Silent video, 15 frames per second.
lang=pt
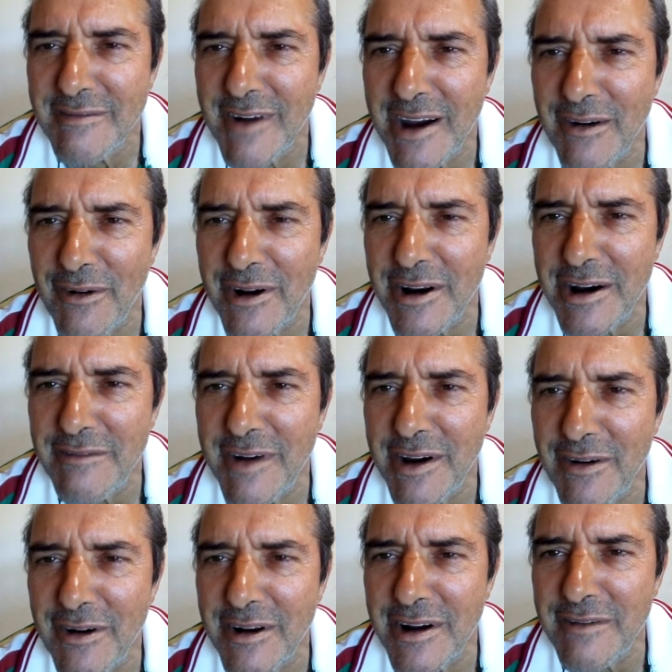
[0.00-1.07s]
Vai enrolando, vai
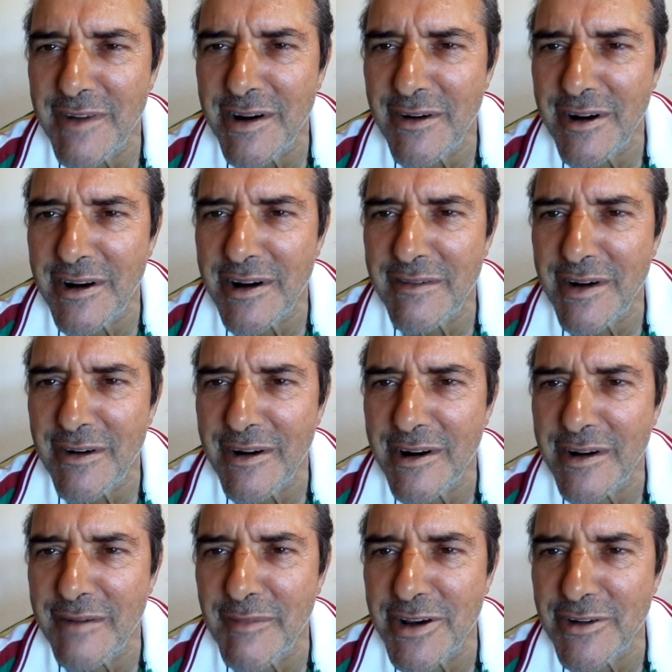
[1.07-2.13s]
enrolando, vai enrolando, vai
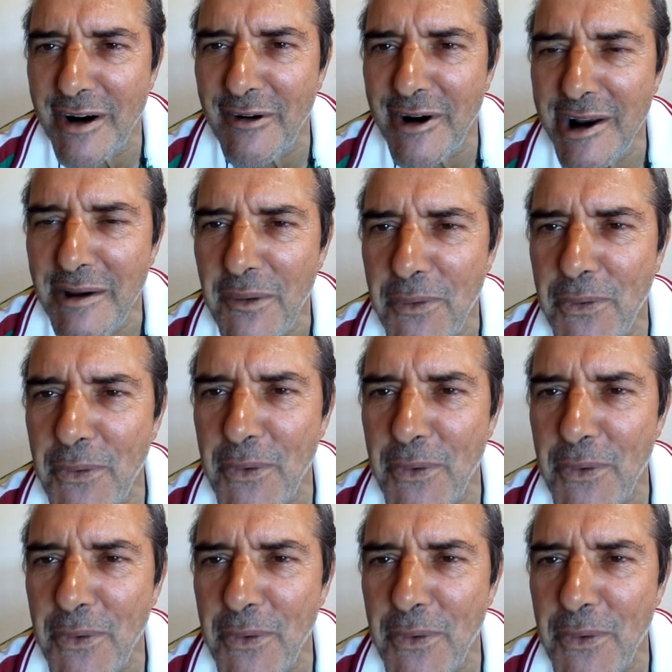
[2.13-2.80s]
enrolando. Mas uma hora.